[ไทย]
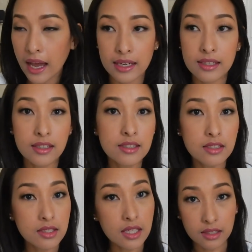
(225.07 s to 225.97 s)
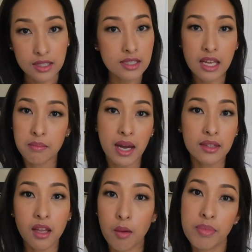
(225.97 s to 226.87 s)
อันนี้ก็คือสิ่งที่สามาร
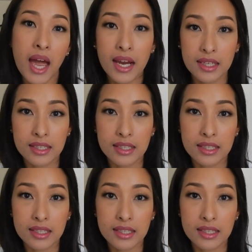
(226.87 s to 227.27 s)
ถตอบได้